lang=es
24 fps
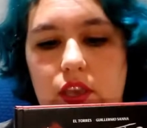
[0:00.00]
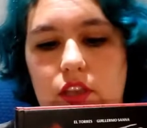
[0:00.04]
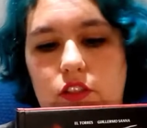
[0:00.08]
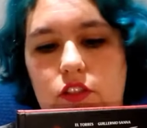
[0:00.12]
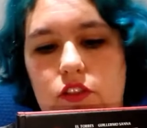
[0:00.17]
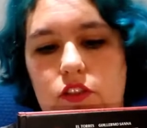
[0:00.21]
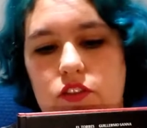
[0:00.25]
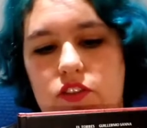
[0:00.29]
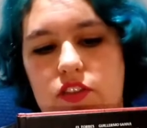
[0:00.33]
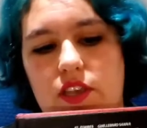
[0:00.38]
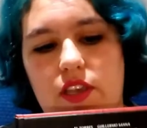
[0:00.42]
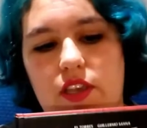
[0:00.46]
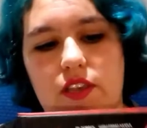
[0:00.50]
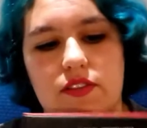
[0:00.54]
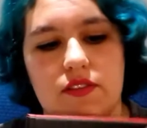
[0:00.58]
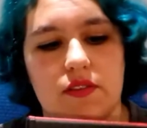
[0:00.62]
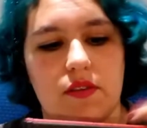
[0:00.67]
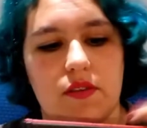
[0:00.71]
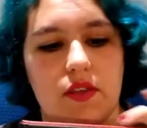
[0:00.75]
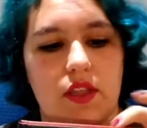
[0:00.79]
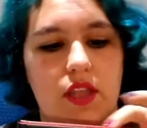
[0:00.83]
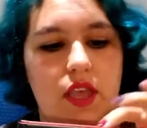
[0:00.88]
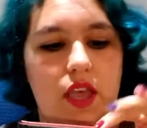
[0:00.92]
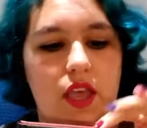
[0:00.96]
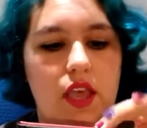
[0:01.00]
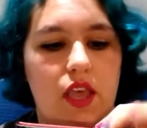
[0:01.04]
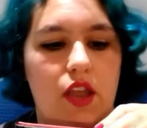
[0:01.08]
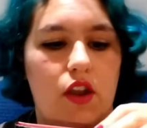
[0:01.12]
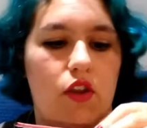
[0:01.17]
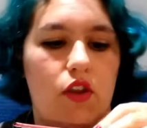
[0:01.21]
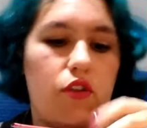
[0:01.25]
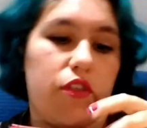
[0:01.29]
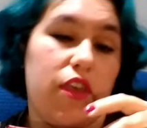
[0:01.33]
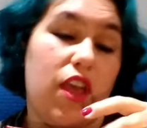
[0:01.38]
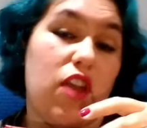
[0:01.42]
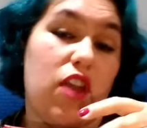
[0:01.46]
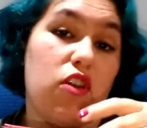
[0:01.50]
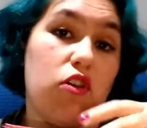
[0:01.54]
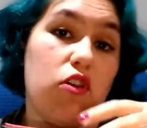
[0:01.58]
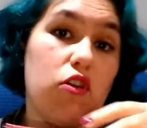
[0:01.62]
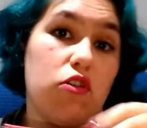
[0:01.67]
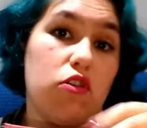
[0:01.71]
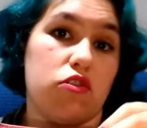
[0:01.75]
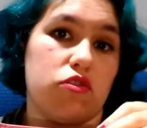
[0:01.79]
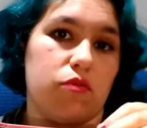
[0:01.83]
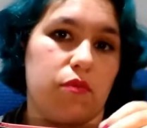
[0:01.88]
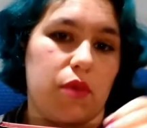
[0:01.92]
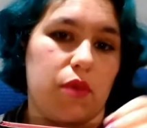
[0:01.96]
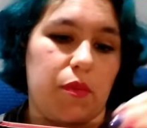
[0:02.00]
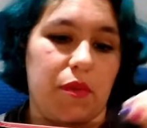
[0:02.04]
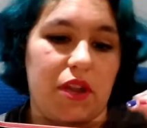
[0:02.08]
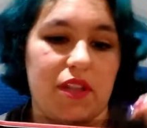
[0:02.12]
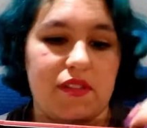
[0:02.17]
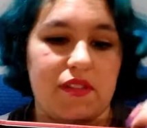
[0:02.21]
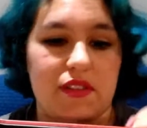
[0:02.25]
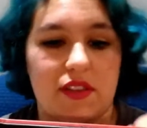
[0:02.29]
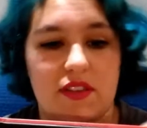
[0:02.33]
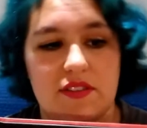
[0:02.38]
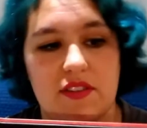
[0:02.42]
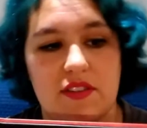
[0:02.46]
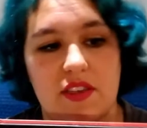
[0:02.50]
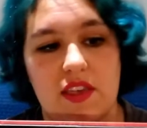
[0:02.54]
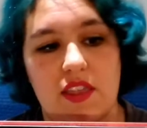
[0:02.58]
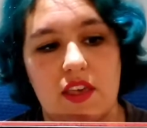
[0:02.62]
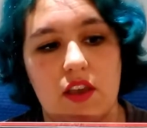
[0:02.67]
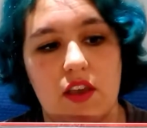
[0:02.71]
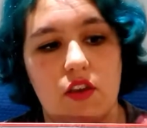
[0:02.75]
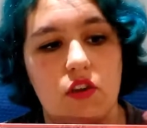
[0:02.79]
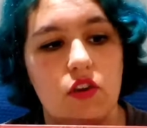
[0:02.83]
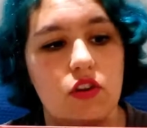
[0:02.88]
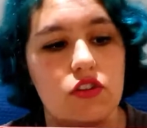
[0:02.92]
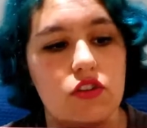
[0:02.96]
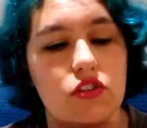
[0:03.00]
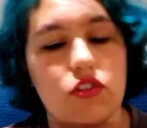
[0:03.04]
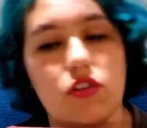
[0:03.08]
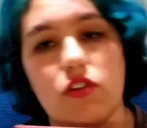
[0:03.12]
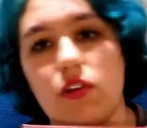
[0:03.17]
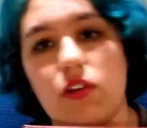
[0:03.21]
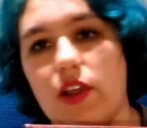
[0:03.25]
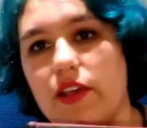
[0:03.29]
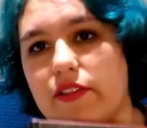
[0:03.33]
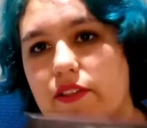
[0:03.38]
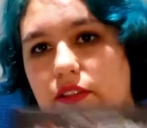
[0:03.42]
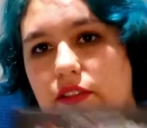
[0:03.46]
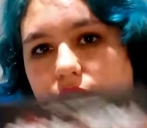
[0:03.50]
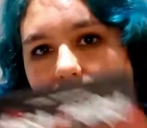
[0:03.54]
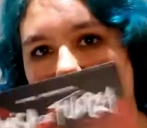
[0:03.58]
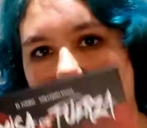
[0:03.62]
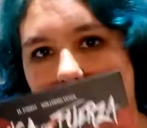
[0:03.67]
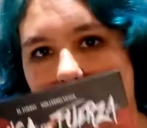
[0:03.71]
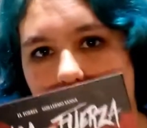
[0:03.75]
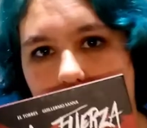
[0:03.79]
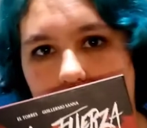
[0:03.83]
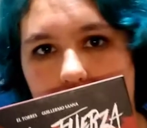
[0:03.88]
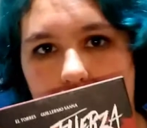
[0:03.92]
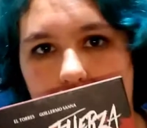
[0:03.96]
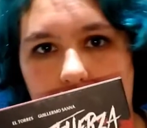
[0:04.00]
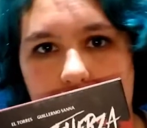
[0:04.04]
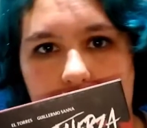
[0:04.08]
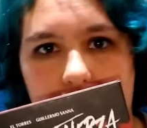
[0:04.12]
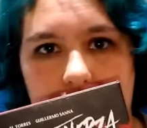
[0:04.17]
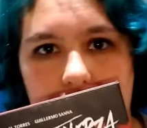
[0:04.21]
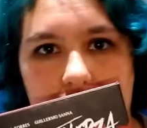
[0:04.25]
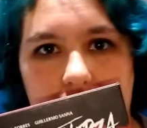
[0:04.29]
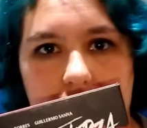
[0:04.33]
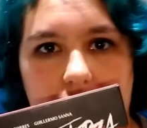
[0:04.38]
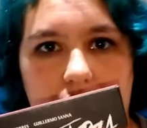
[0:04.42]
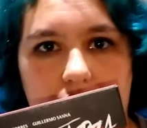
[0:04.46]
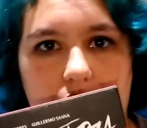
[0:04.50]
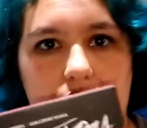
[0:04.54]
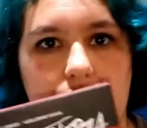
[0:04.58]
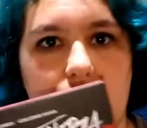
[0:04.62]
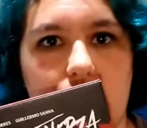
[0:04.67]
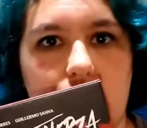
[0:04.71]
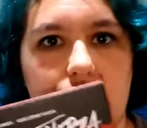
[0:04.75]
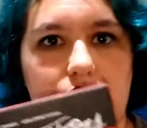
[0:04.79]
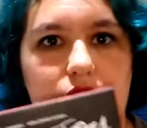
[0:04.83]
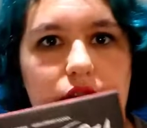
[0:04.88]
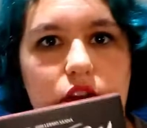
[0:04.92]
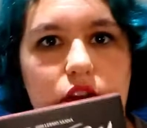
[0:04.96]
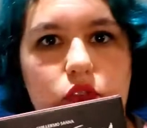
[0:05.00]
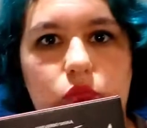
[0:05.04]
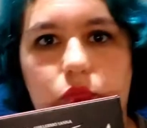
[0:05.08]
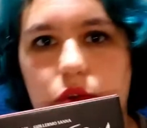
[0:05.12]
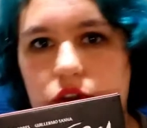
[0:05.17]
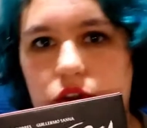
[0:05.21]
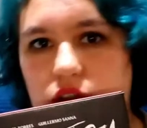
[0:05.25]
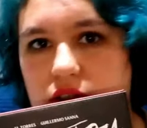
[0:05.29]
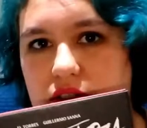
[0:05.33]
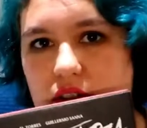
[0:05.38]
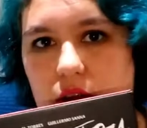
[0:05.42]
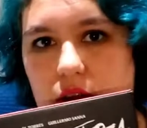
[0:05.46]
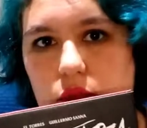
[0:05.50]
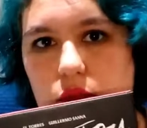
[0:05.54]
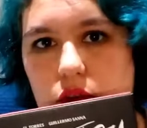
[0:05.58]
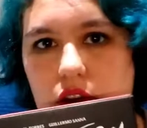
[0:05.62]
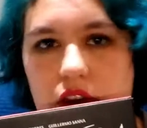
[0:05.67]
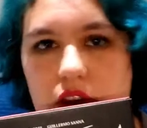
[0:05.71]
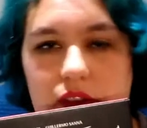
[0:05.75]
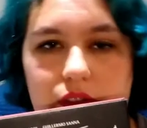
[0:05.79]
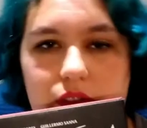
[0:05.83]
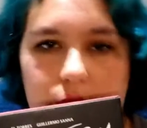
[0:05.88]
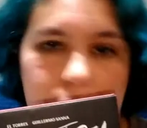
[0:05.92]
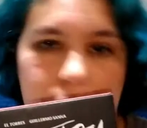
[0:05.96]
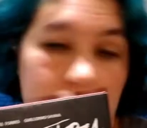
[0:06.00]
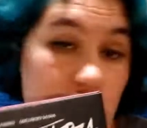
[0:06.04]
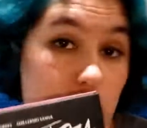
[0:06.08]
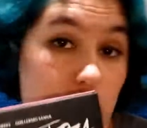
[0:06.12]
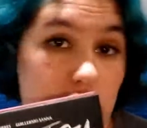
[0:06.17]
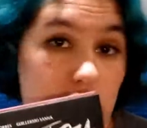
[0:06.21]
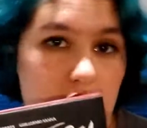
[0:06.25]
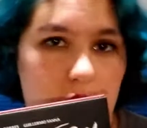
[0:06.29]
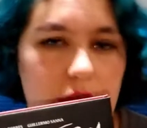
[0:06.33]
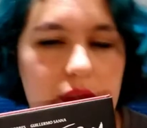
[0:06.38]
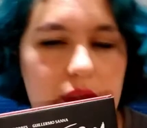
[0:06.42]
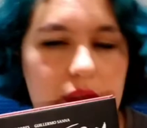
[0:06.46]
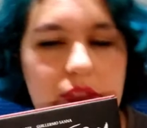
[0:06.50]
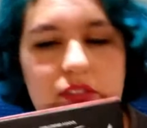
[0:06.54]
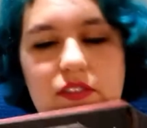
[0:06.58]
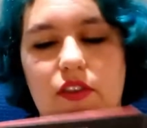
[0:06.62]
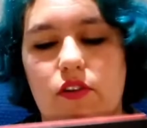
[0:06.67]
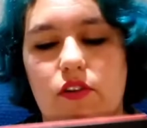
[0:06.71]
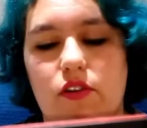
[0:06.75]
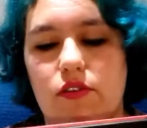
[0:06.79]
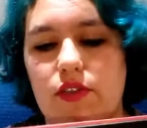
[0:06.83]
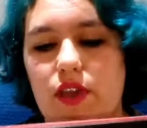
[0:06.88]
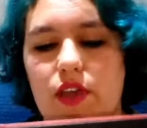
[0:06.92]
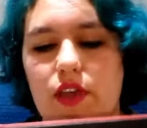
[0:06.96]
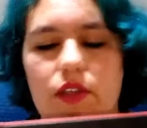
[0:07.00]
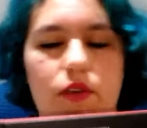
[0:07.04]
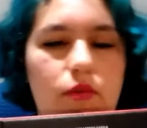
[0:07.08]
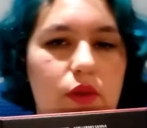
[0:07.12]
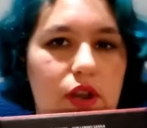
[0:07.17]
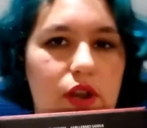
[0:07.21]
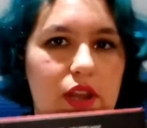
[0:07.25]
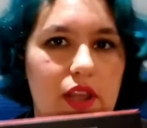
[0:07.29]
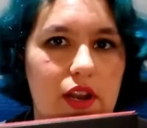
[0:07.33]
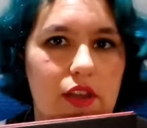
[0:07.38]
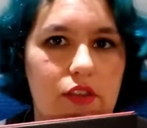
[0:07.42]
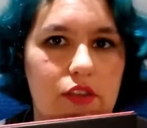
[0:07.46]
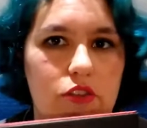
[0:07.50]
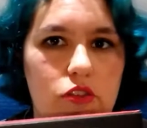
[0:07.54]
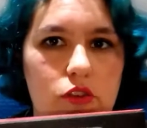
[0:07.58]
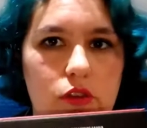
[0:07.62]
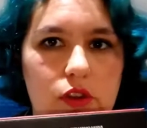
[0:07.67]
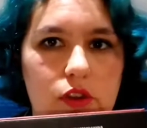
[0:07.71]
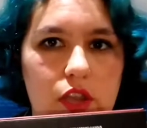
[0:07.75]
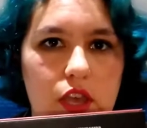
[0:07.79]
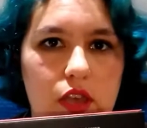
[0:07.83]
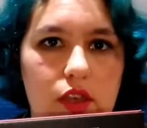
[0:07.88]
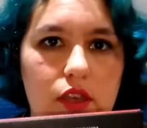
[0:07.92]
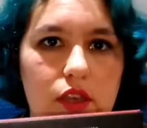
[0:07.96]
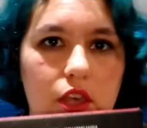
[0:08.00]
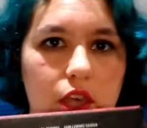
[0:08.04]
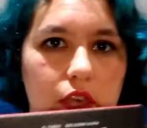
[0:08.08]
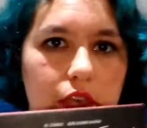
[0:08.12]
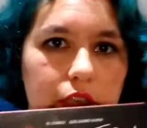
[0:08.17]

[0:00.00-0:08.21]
Entonces, eh, los diálogos me parece que se quedan cortos, la estética del cómic en sí eh, tiene un potencial muy grande, pero no está bien desarrollado, igual que la historia,